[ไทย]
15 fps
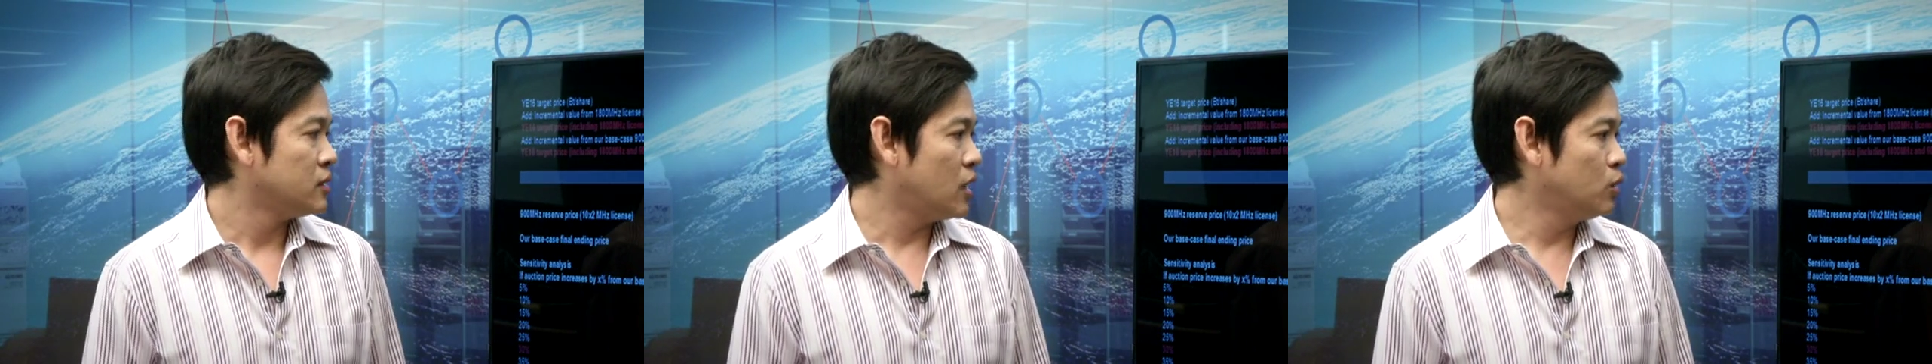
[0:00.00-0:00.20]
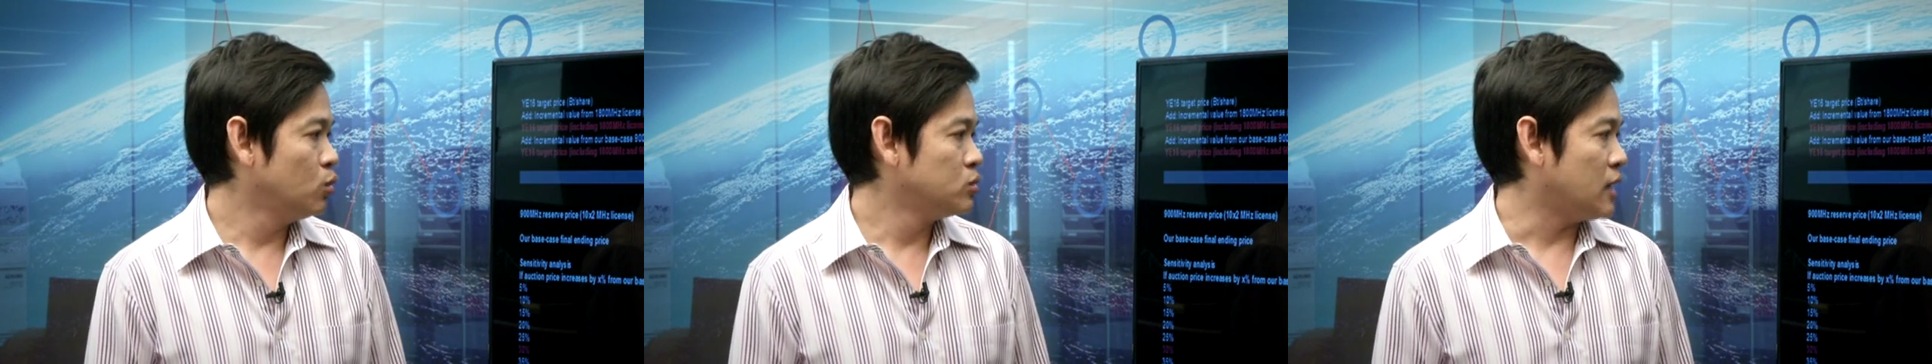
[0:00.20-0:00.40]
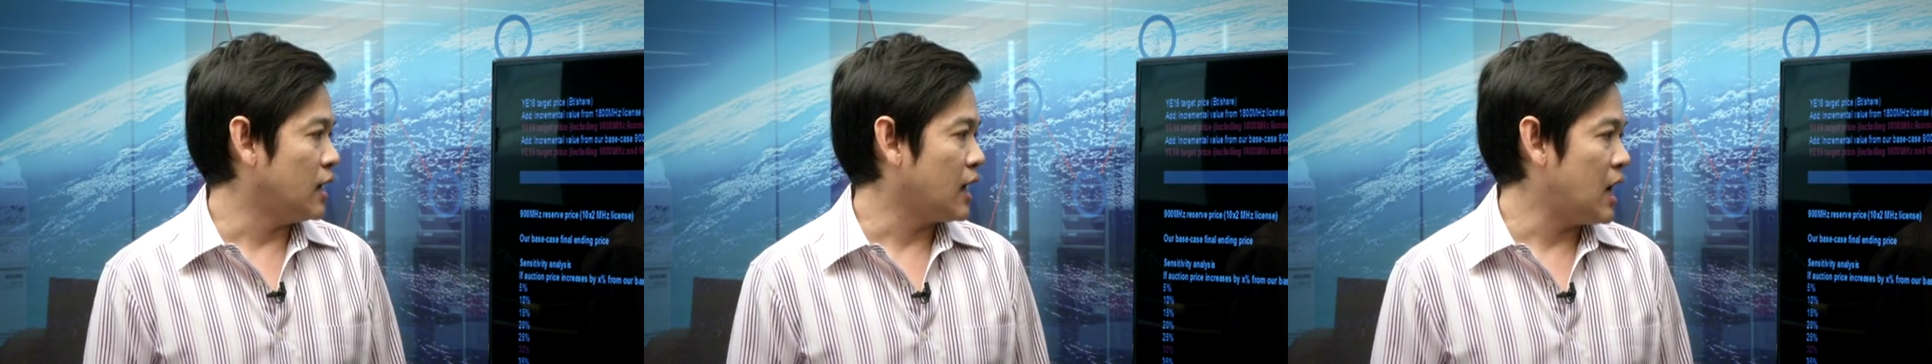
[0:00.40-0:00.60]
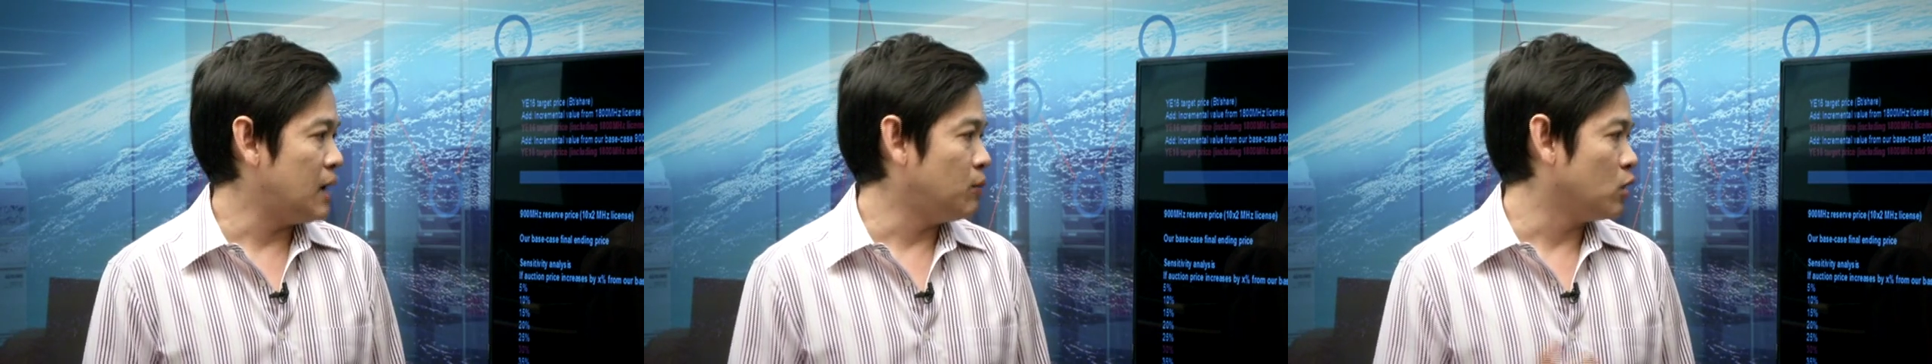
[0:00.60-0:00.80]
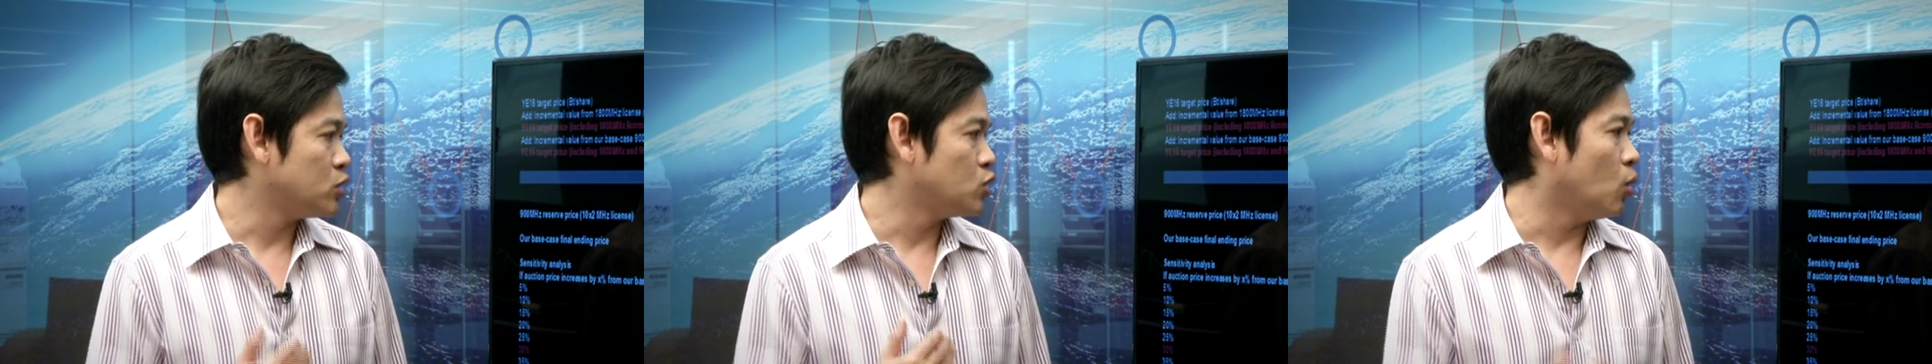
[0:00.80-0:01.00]
ถ้าดูจากรา
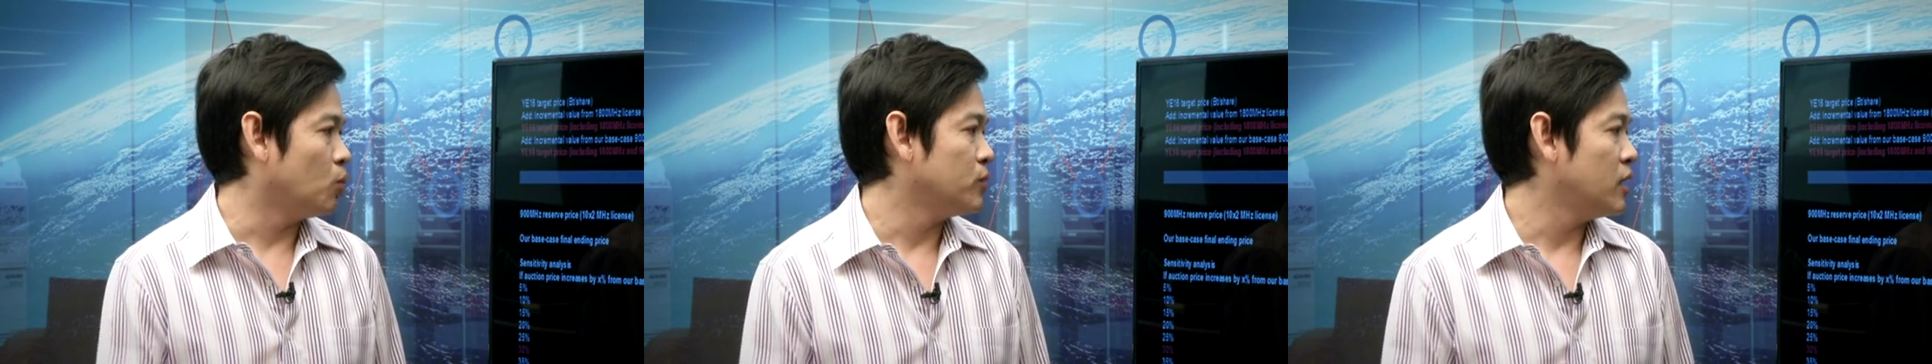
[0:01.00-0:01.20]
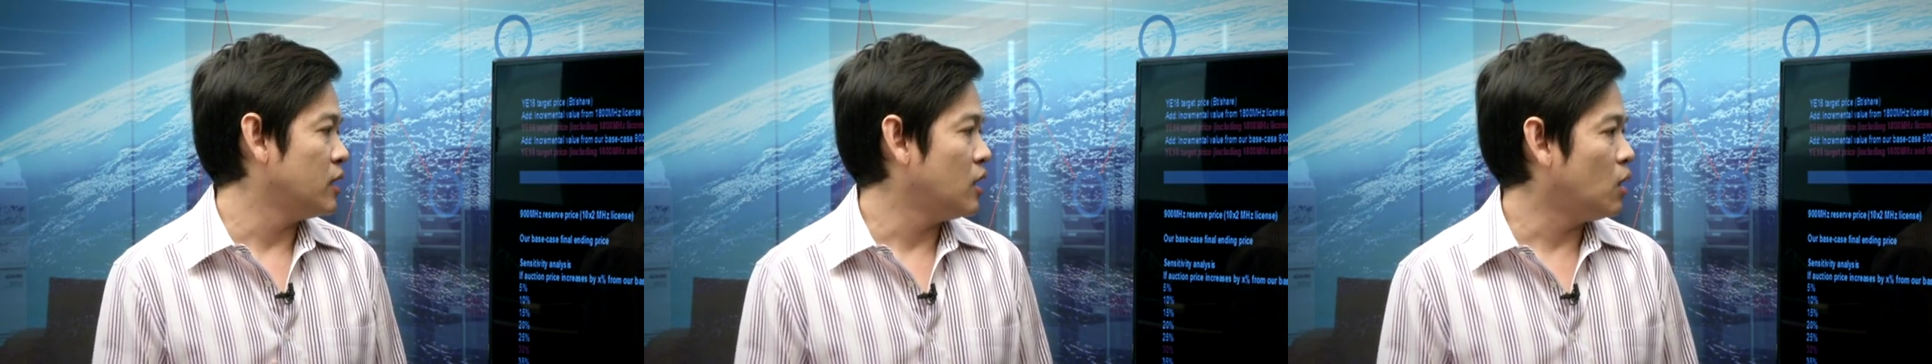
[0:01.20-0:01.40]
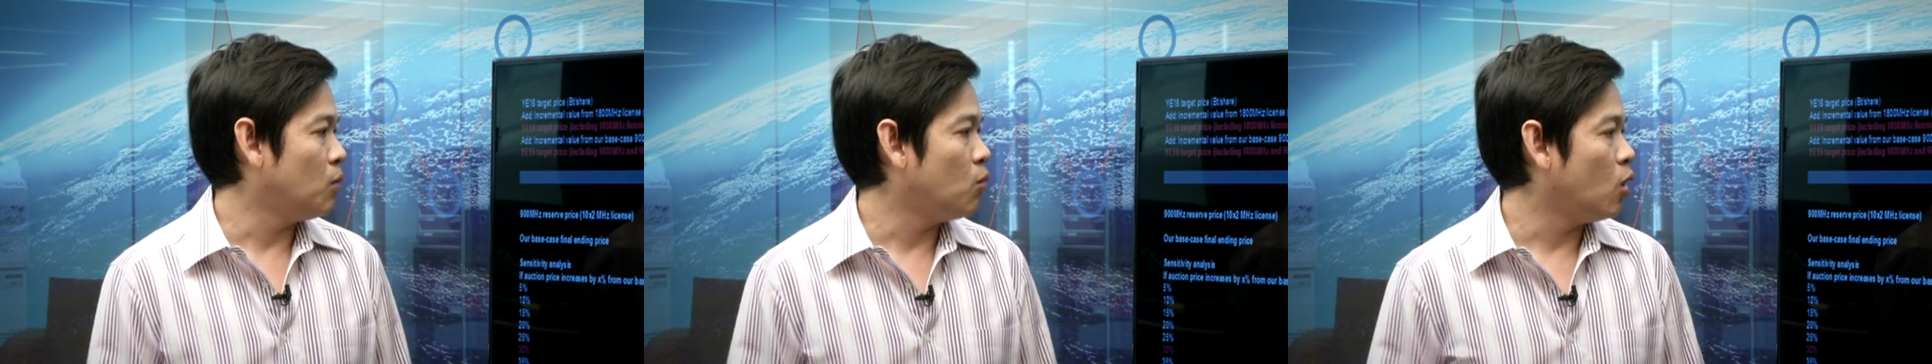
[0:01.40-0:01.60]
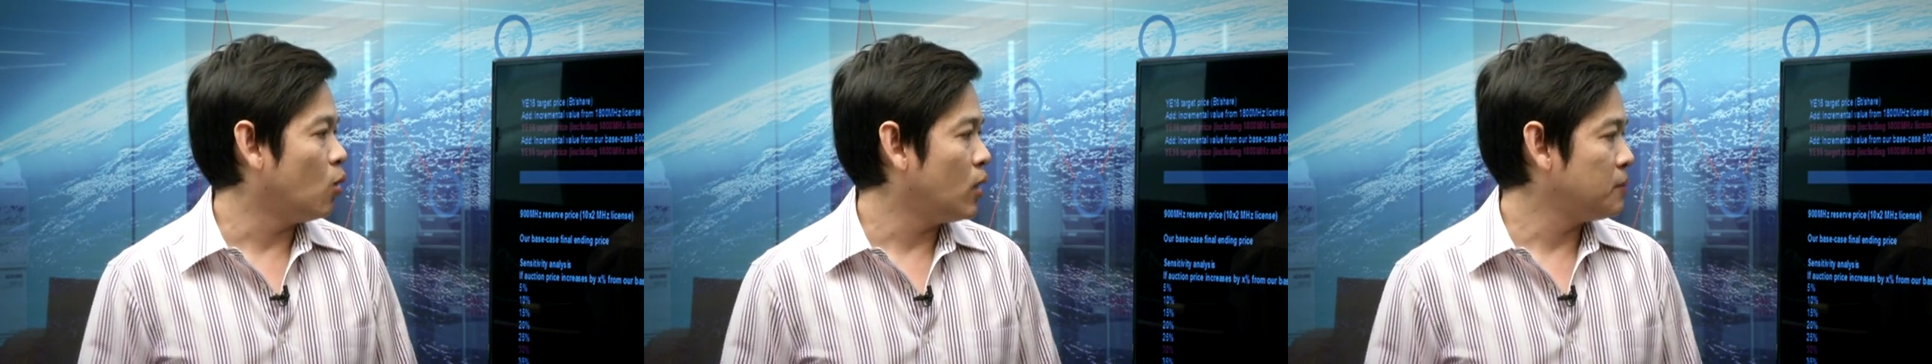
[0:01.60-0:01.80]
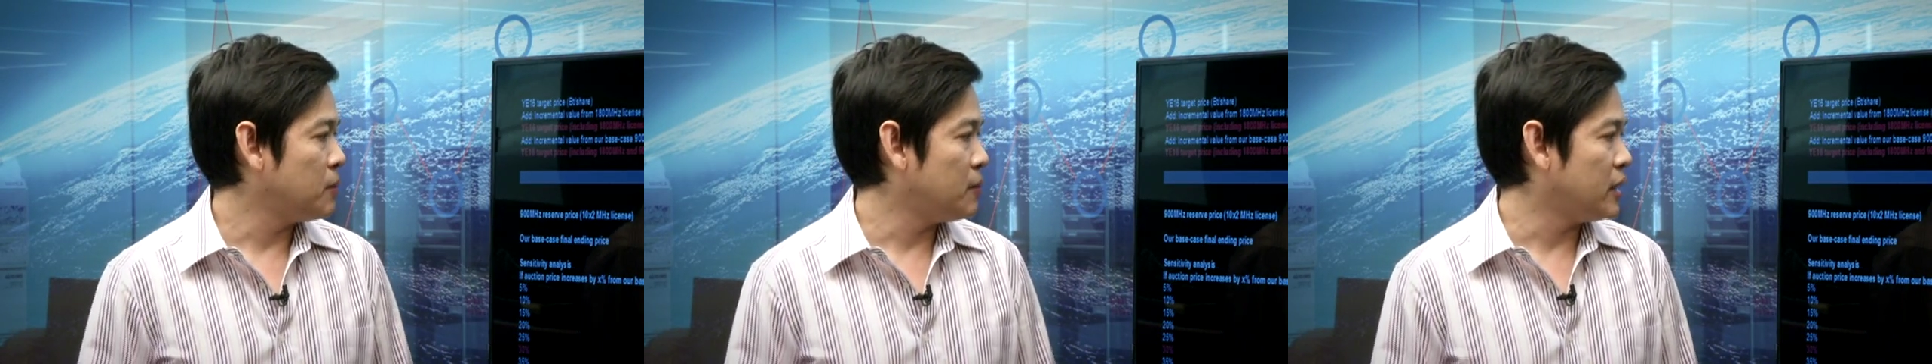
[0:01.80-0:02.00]
คาเหมาะสมเนี่ยเรามอง
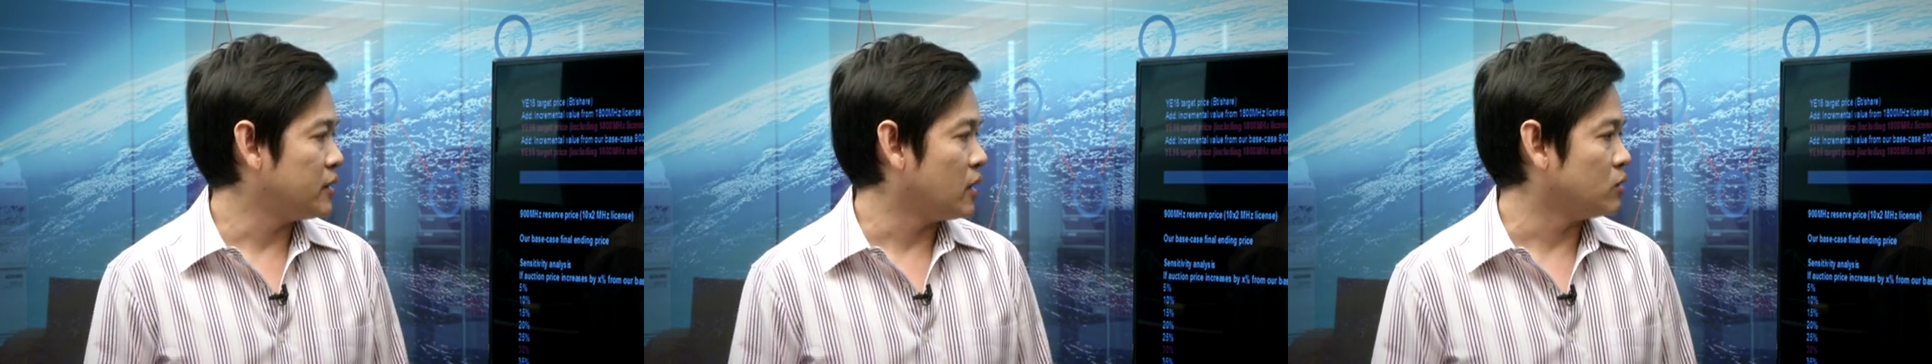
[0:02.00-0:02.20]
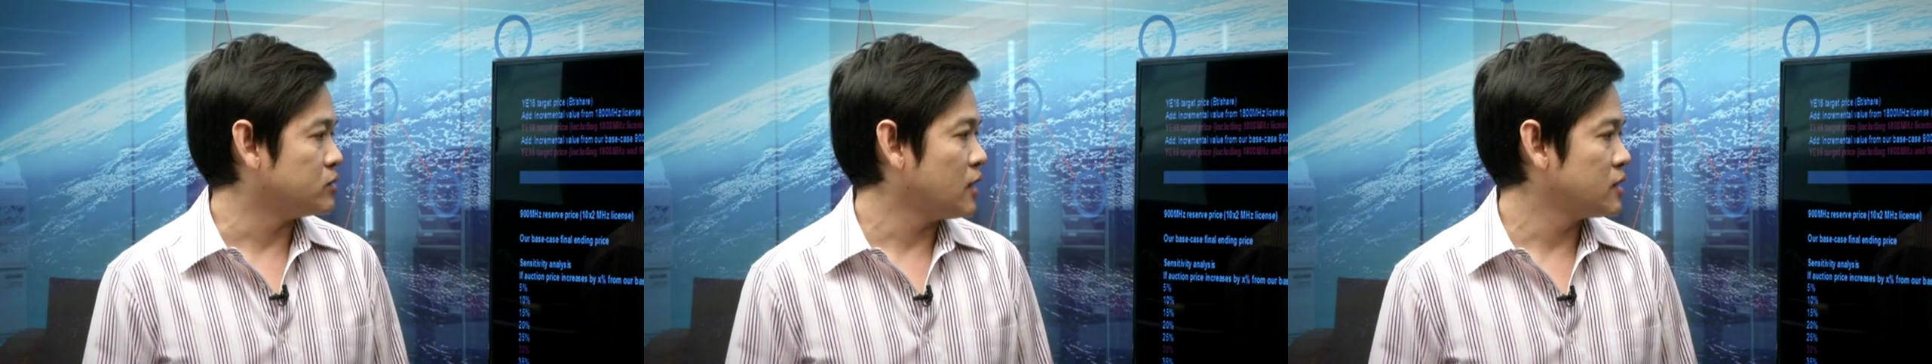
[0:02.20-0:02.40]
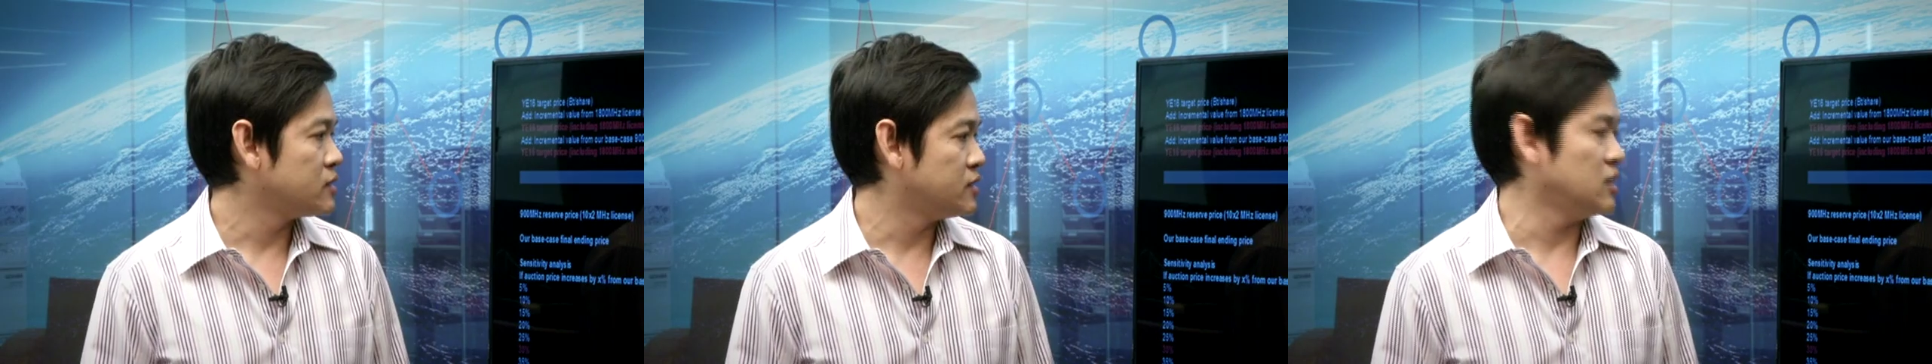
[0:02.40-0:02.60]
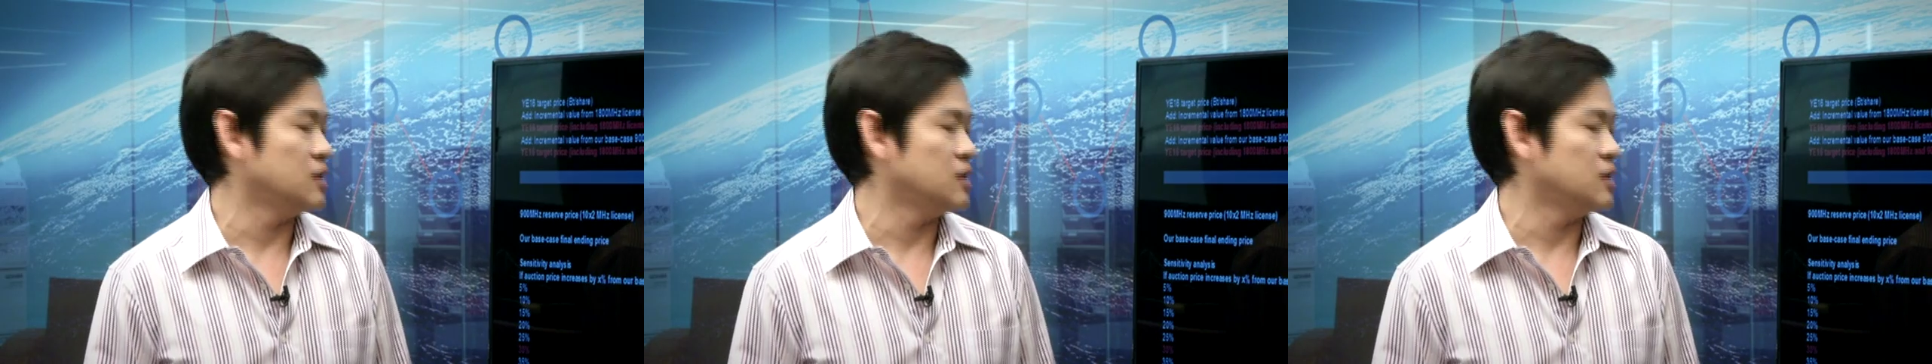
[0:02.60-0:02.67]
ว่าประมาณแถวสัก